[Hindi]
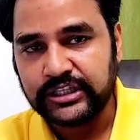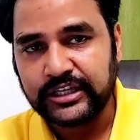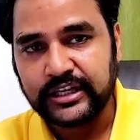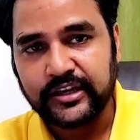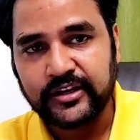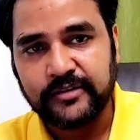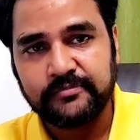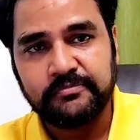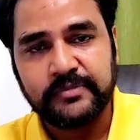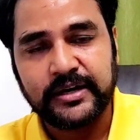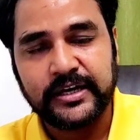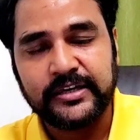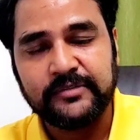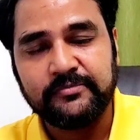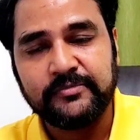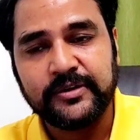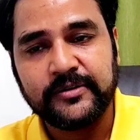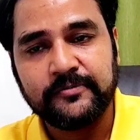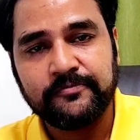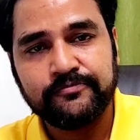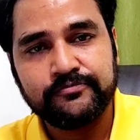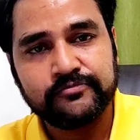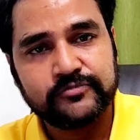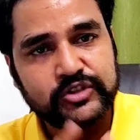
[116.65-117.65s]
है लंबाई में
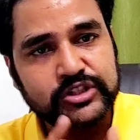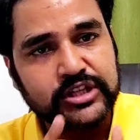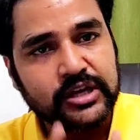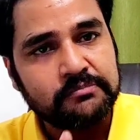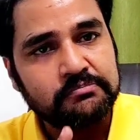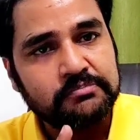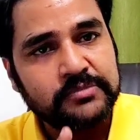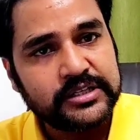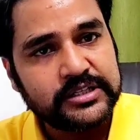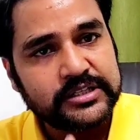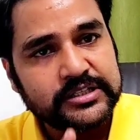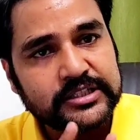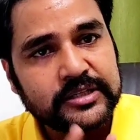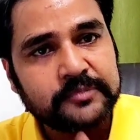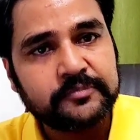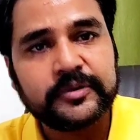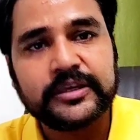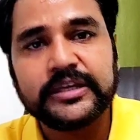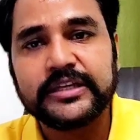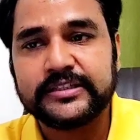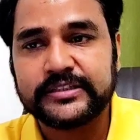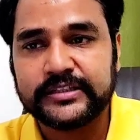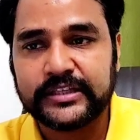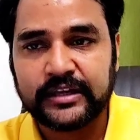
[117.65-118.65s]
चैम्बर
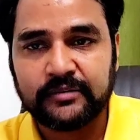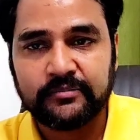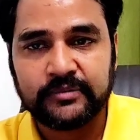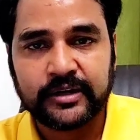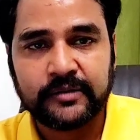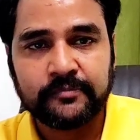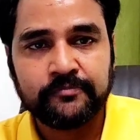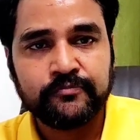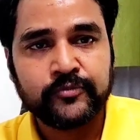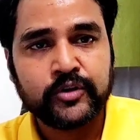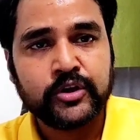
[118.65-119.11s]
सबके सेम है